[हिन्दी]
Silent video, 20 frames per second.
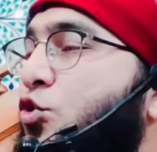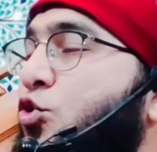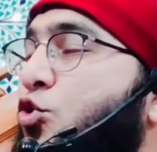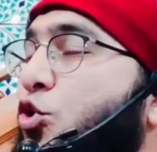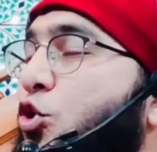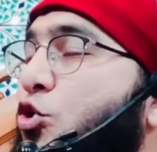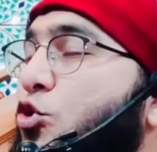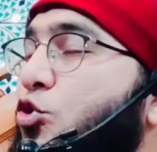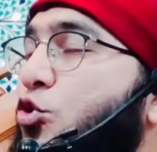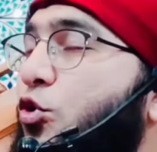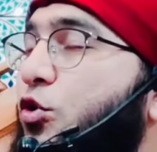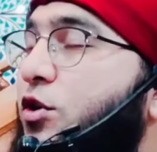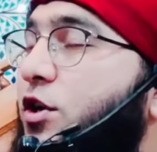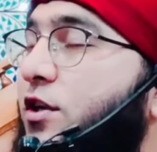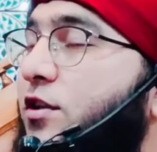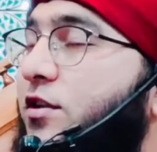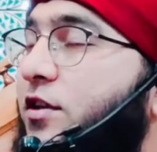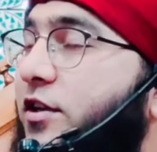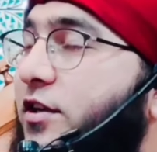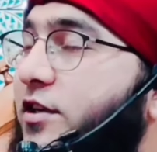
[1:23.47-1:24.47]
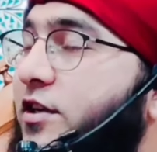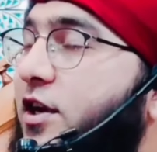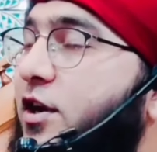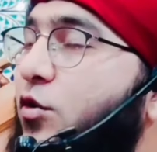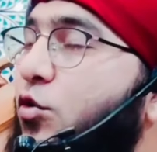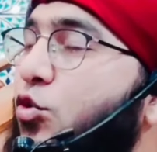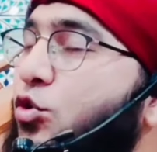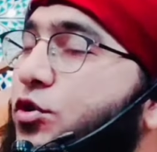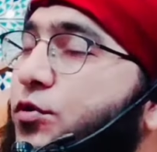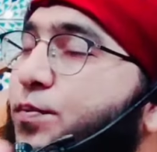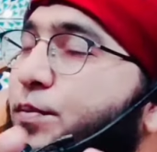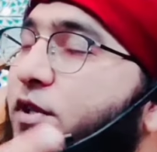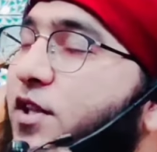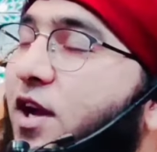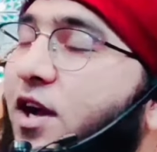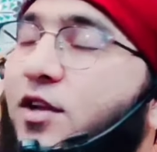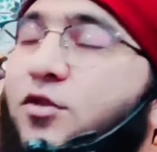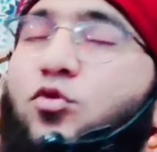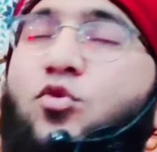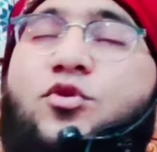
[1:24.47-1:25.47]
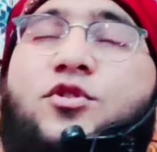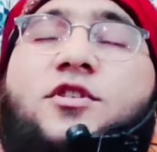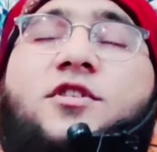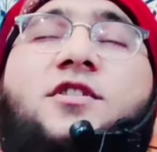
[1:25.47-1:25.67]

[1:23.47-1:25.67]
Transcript: जो सुन्नत नहीं है उस बिदात को